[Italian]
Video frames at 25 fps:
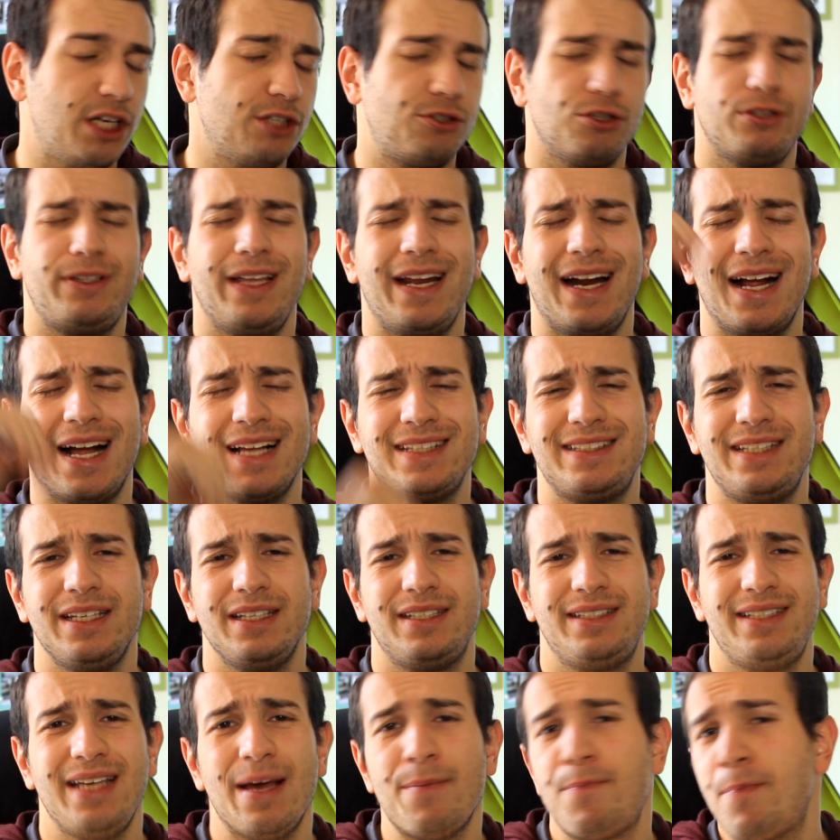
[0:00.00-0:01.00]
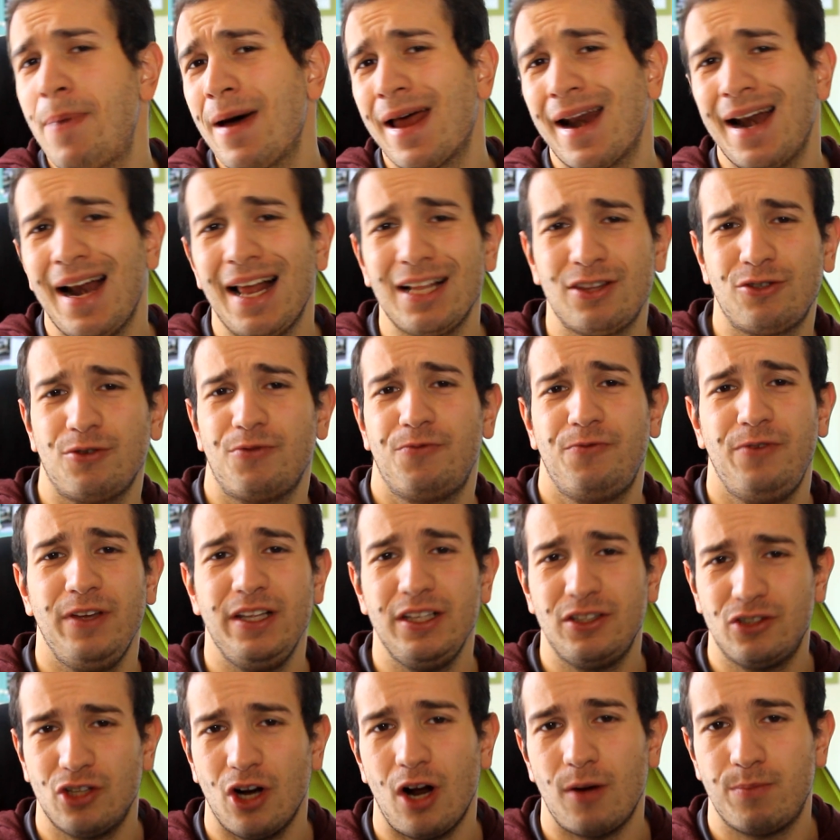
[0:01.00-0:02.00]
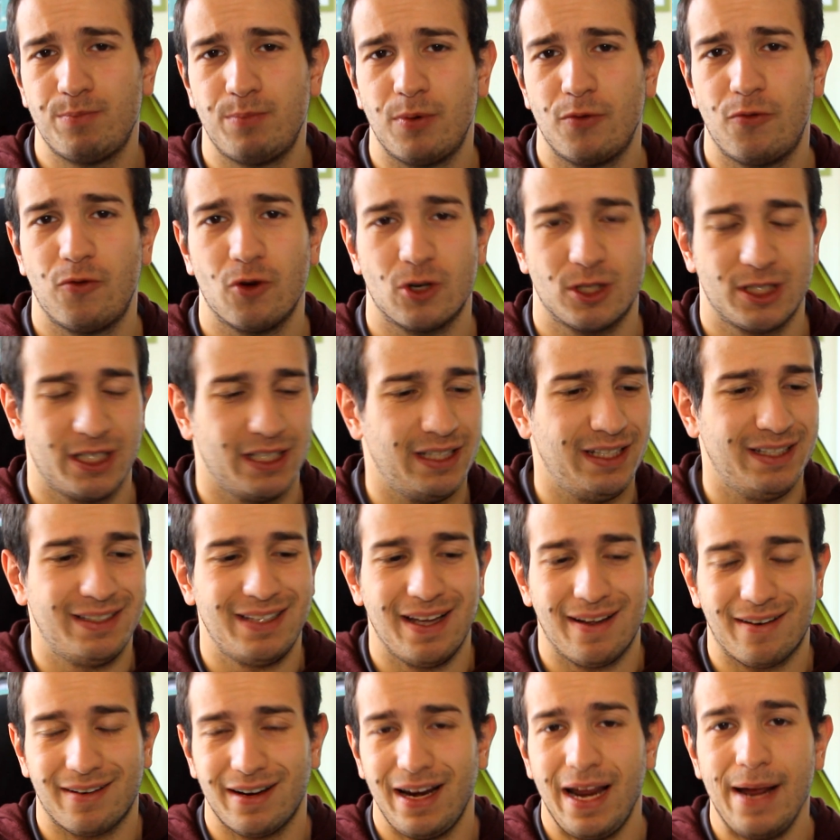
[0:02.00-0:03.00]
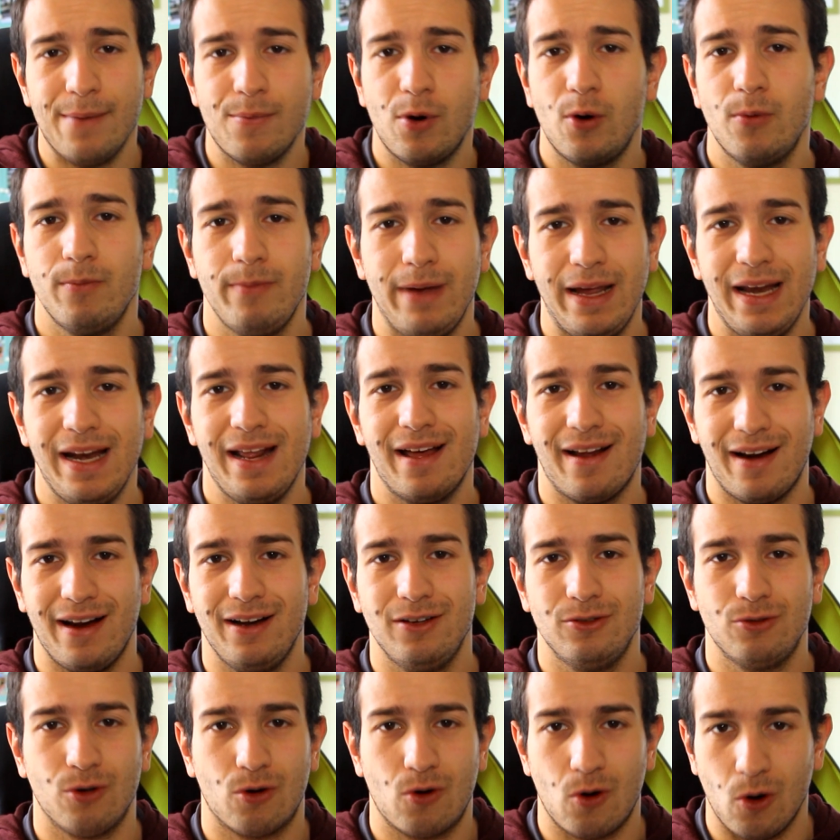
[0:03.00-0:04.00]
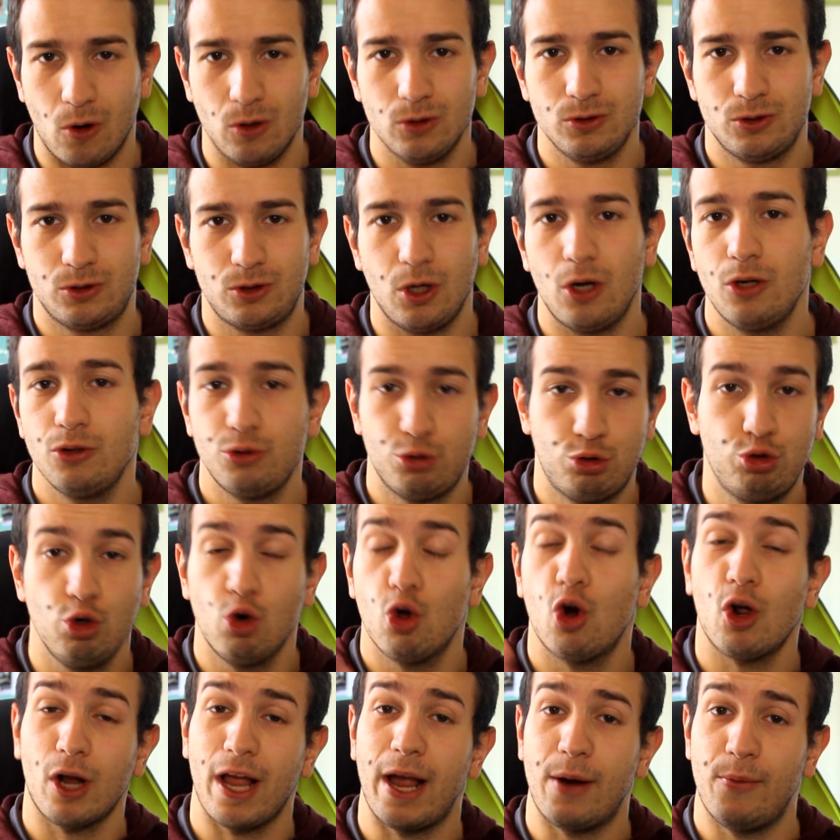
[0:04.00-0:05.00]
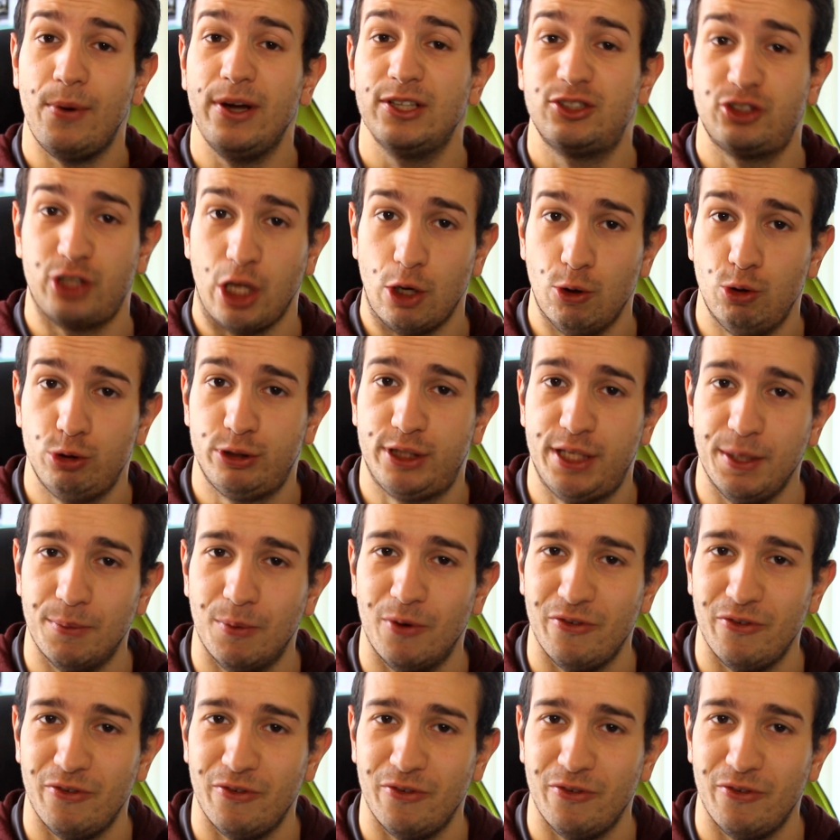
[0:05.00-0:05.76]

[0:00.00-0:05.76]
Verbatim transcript: a tutti ragazzi, si è parlato fin troppo forse di Sanremo, me ne rendo conto, giuro che questo è l'ultimo